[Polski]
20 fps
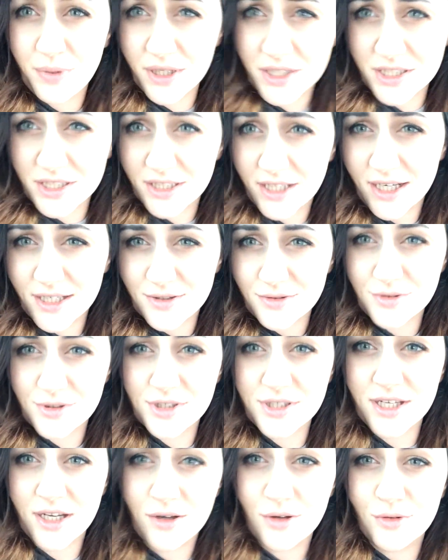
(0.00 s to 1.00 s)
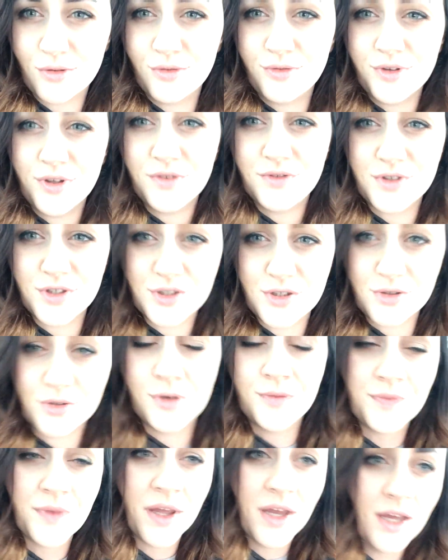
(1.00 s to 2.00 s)
pierwszy raz użycia lokówki w
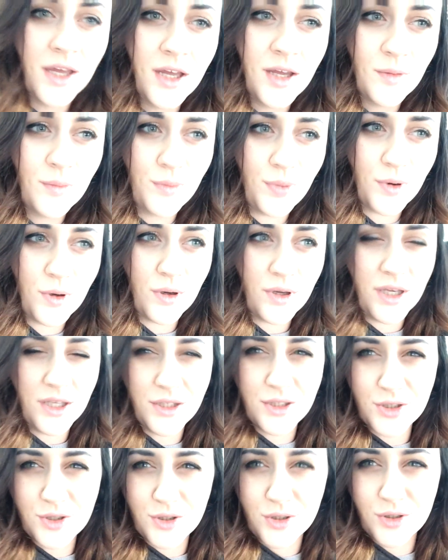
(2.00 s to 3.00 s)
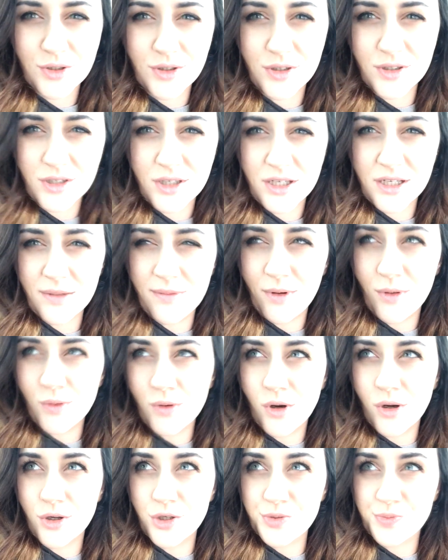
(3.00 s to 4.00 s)
życiu, bo kiedyś chyba u
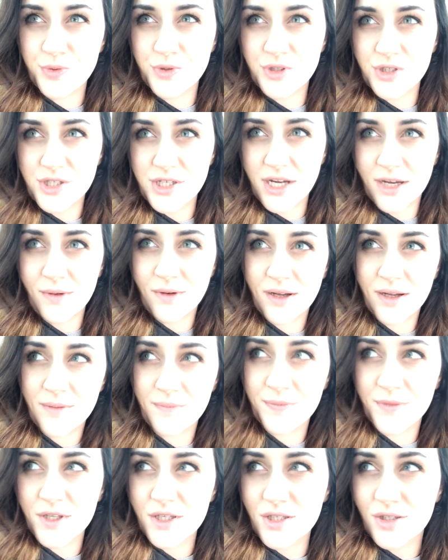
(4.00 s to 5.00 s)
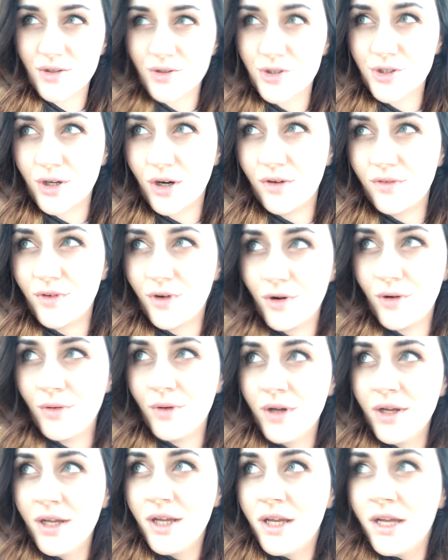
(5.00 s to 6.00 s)
kogoś pożyczałam stożkową
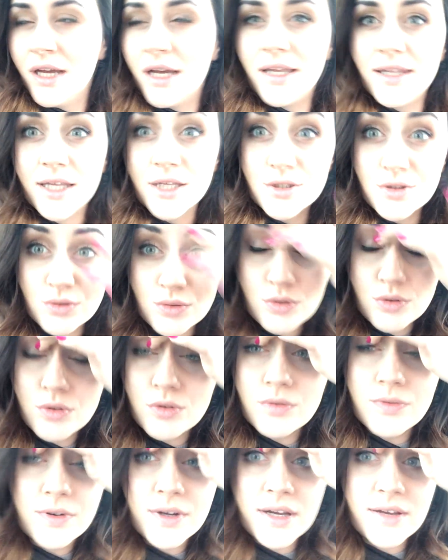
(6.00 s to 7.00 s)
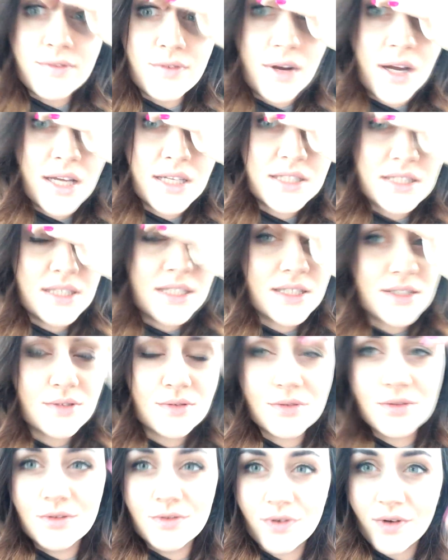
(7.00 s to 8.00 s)
e, na studniówkę, właśnie na
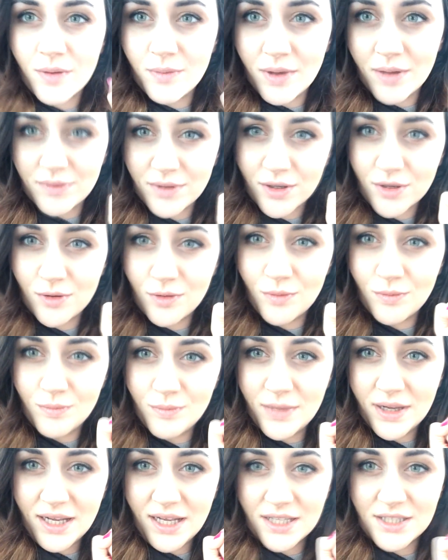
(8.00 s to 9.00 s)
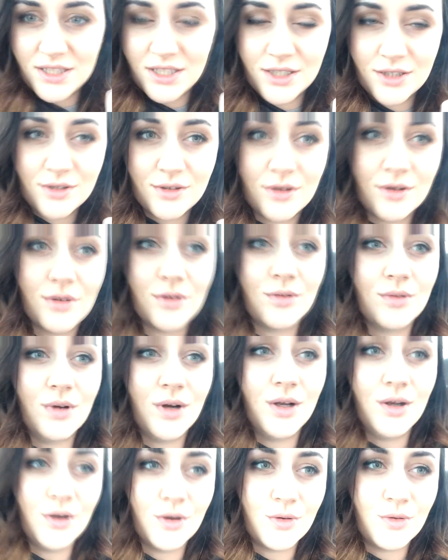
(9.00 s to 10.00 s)
studniówkę miałam taką mega cienką
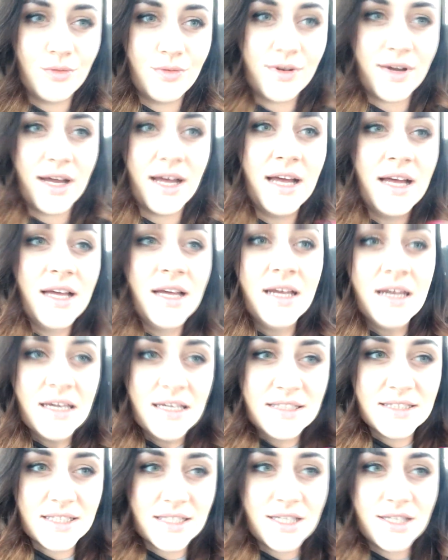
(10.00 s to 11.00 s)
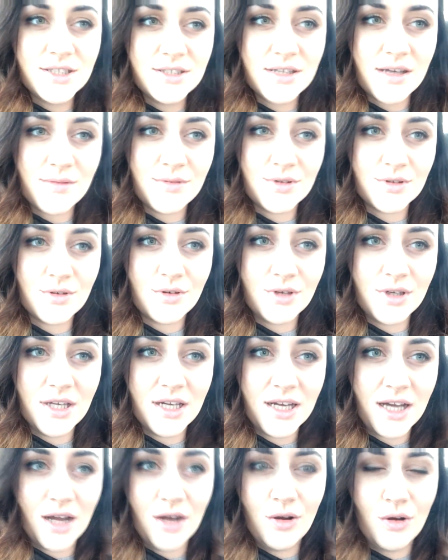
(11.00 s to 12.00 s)
e, lokówkę i zakręciłam tylko
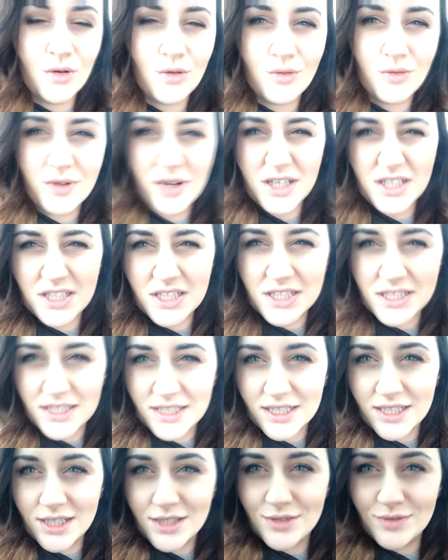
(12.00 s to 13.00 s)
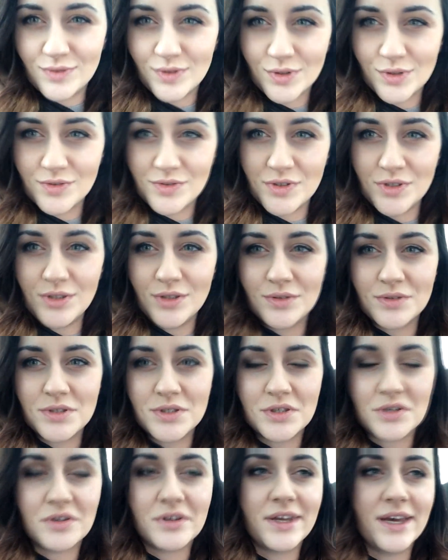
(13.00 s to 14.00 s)
kilka loków. Każdy się zakręcił w jakąś inną
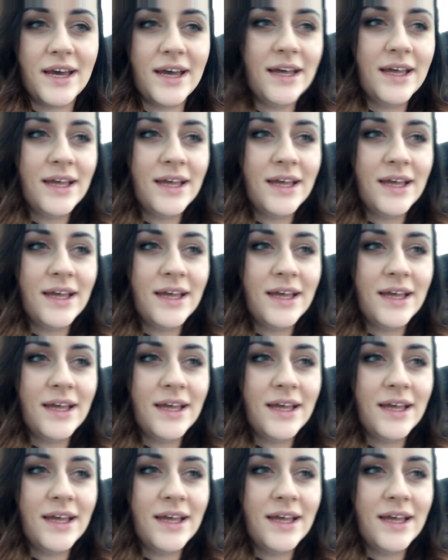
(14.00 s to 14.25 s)
stronę